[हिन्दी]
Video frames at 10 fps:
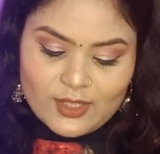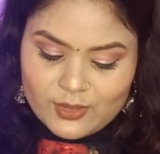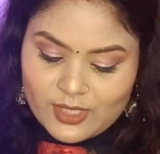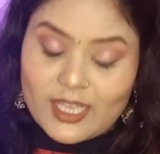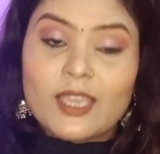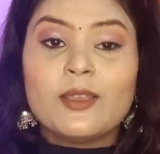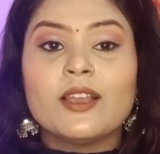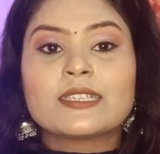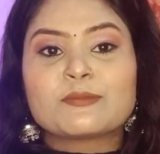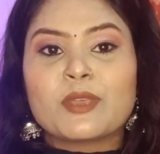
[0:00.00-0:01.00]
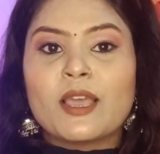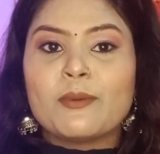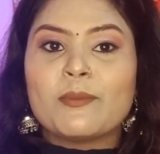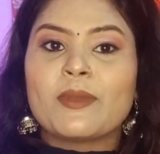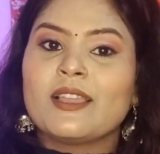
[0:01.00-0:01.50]
तो ये इसमें
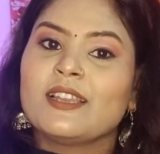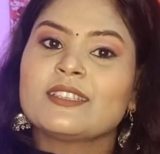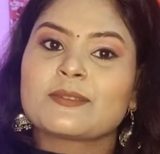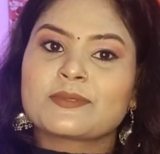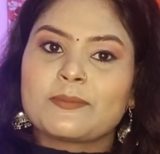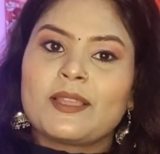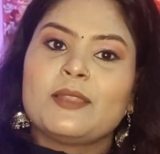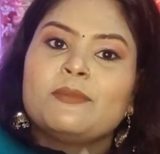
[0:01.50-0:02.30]
हमें पहले सबसे पहले